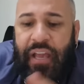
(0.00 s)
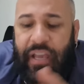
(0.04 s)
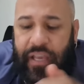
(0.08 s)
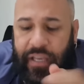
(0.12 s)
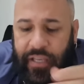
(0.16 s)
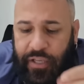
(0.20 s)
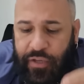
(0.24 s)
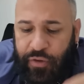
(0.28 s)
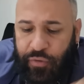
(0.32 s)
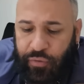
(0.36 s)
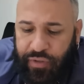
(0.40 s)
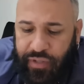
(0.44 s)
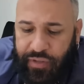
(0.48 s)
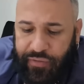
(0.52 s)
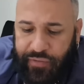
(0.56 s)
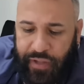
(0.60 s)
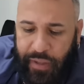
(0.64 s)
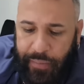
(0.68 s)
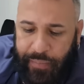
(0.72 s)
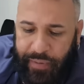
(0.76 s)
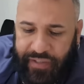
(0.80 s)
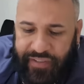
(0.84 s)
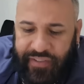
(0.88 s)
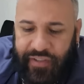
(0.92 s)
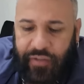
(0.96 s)
e o Diva
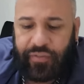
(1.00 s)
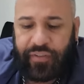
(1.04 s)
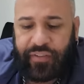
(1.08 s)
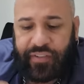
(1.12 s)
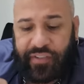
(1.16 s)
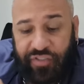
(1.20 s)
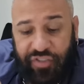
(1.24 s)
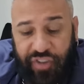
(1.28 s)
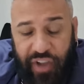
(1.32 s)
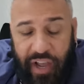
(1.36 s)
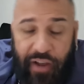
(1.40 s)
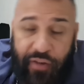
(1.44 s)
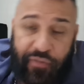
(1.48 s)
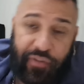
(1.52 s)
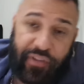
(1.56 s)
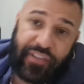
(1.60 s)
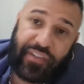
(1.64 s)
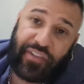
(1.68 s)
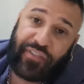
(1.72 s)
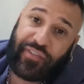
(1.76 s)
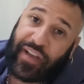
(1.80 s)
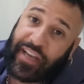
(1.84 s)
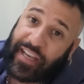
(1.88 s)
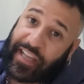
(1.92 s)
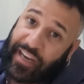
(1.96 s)
Depressão disse, já que
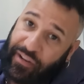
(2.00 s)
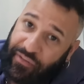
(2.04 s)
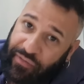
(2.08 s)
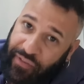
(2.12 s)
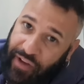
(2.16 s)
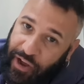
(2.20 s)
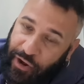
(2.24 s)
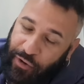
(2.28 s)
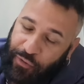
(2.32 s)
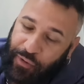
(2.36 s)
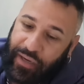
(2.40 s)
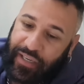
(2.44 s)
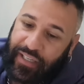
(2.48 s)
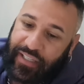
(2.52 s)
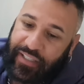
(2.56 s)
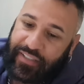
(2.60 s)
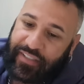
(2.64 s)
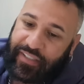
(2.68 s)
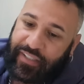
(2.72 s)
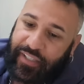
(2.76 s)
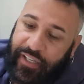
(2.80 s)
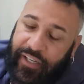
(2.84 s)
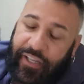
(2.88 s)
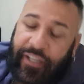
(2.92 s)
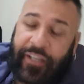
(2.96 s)
você vai gravar com a
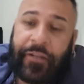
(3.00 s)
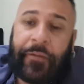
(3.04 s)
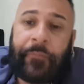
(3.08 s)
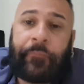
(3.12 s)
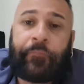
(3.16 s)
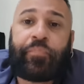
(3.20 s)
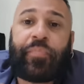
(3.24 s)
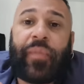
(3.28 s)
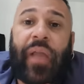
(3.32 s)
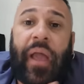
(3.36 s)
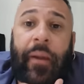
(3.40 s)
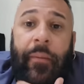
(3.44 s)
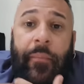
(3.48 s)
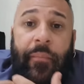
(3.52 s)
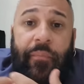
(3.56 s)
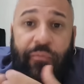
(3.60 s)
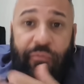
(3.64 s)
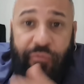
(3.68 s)
Lidiane, é,